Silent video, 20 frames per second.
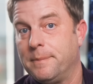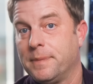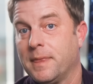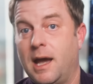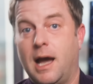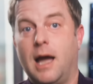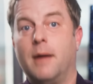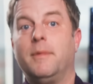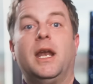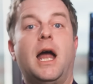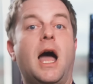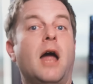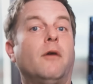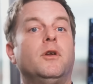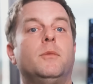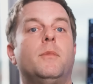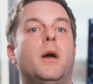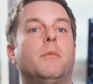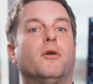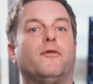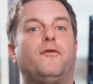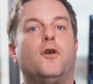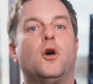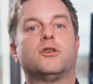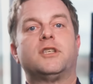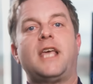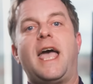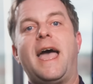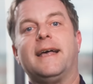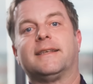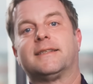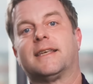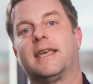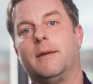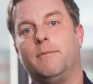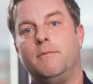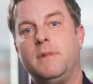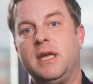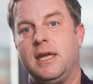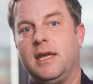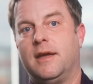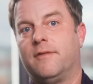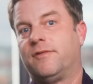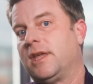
Я помню, как люди спрашивали меня, стоит